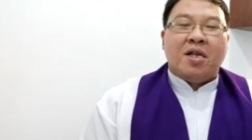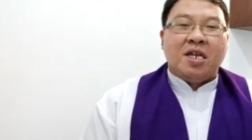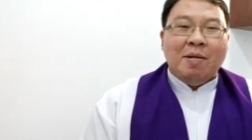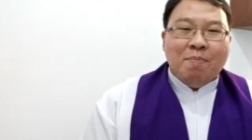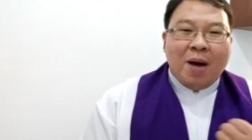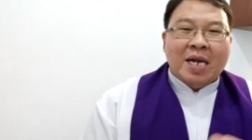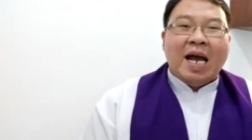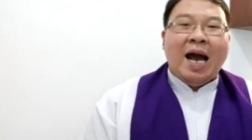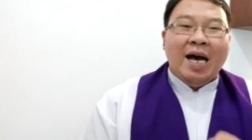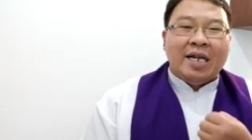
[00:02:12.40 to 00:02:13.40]
menyimpan
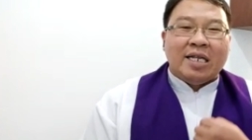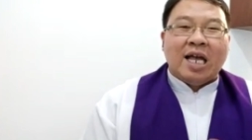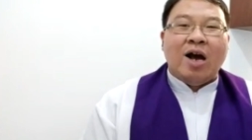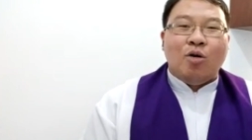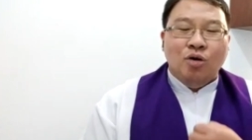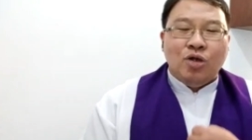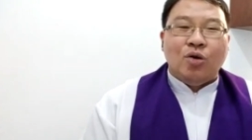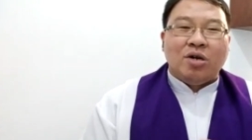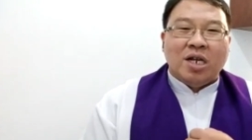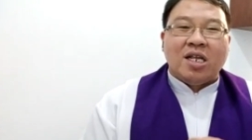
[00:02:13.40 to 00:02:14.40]
harta
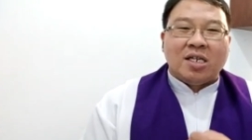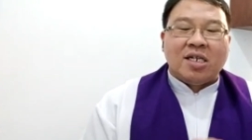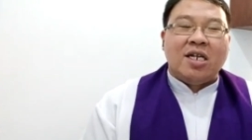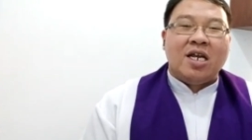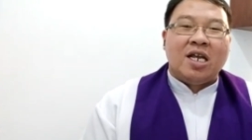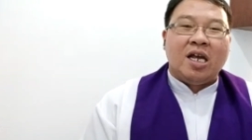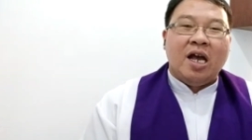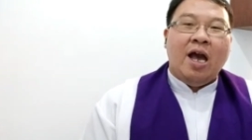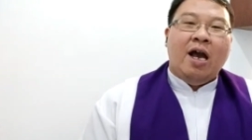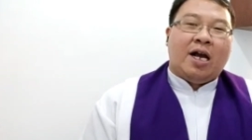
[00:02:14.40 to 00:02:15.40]
untuk dirinya sendiri
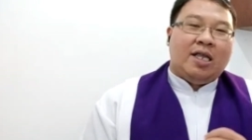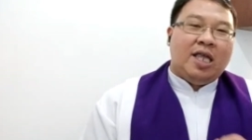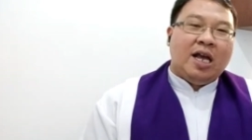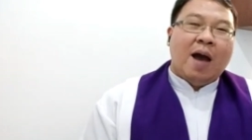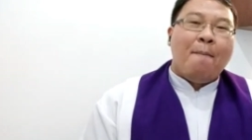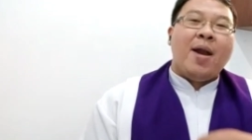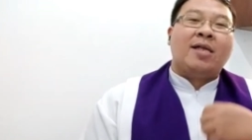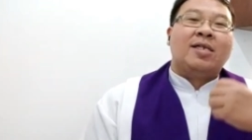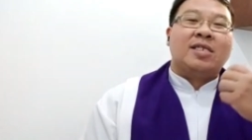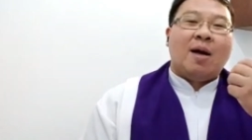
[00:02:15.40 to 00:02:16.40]
ketika
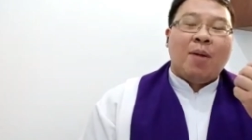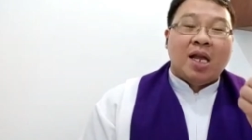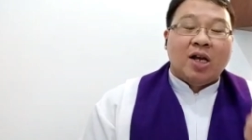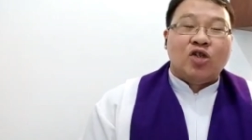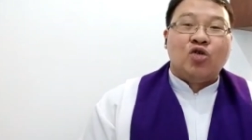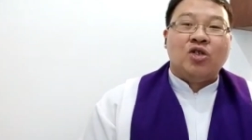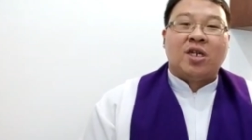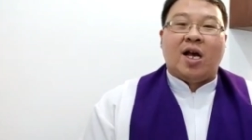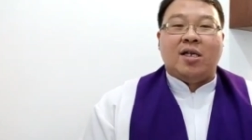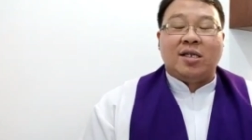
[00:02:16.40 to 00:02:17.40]
melihat sesama yang
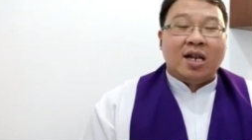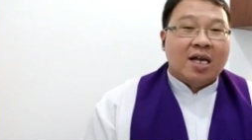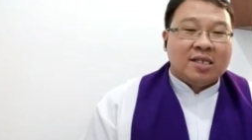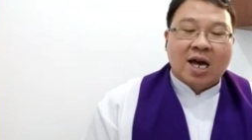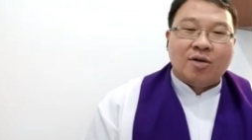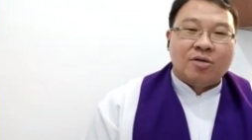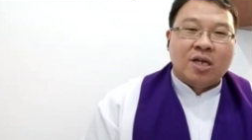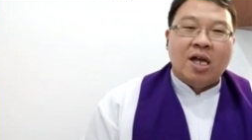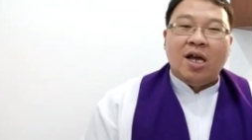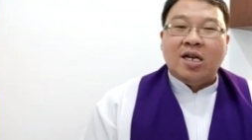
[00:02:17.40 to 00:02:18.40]
susah si
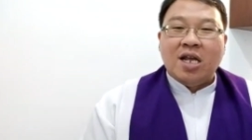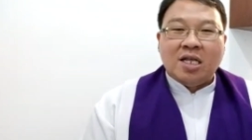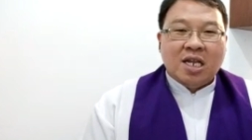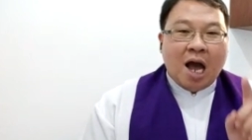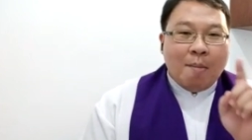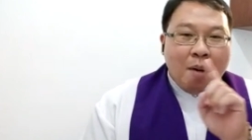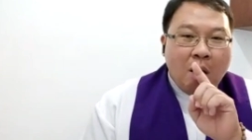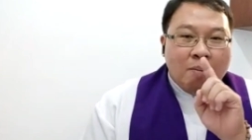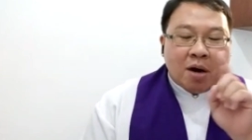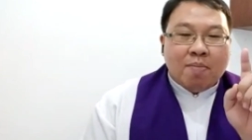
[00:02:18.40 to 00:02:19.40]
Lazarus dia tidak
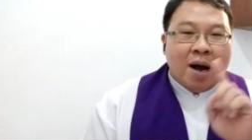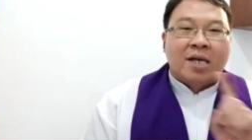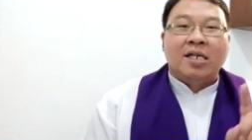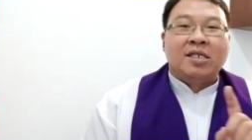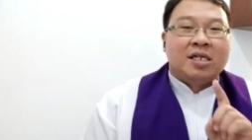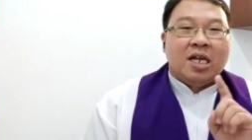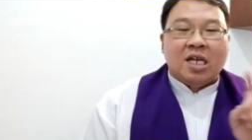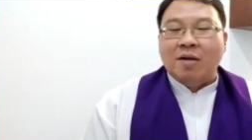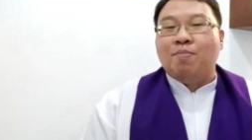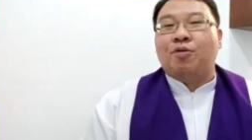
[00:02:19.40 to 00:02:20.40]
mau berbagi
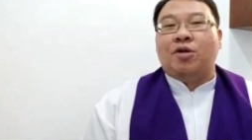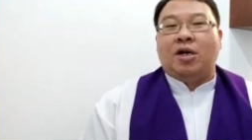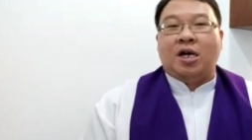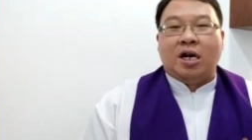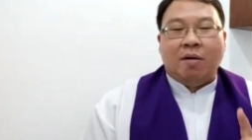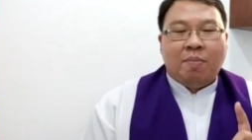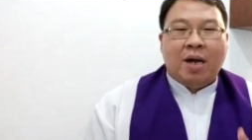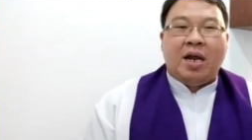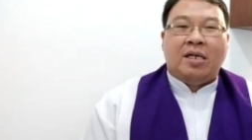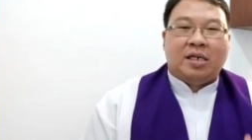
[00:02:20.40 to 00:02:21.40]
sedikit pun
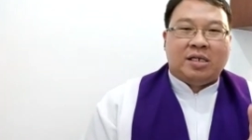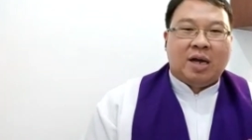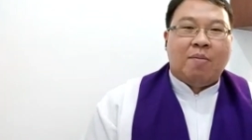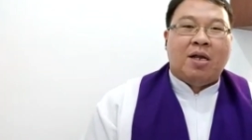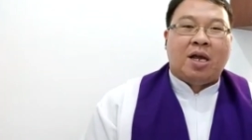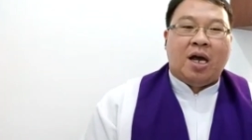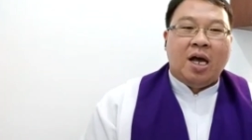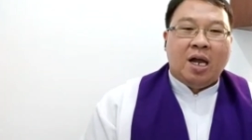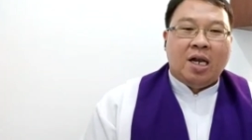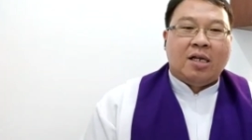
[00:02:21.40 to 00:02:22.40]
kepada sesamanya
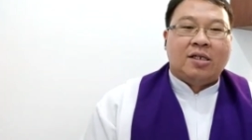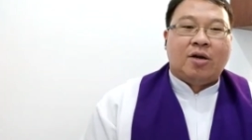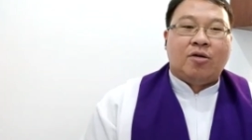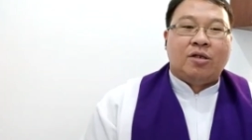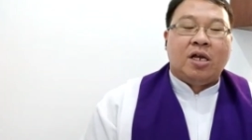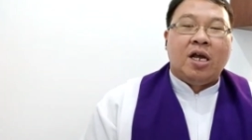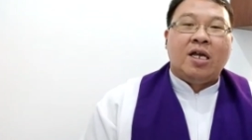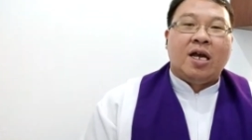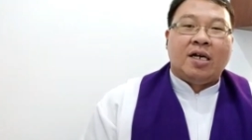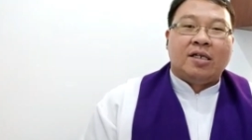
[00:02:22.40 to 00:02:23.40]
Lazarus
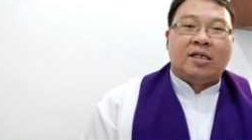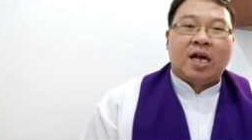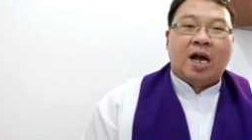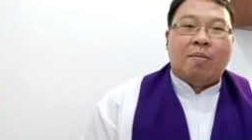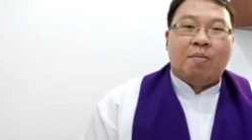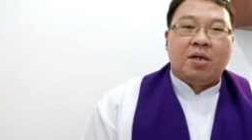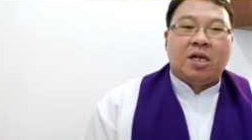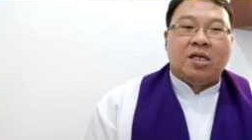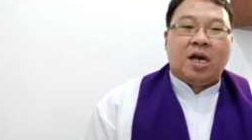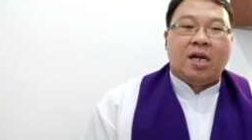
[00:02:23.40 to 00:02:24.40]
yang sangat
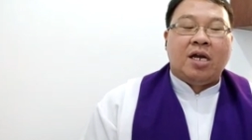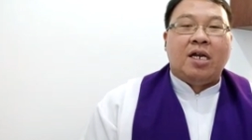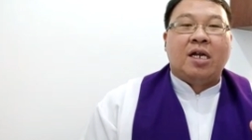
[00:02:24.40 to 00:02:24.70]
menderita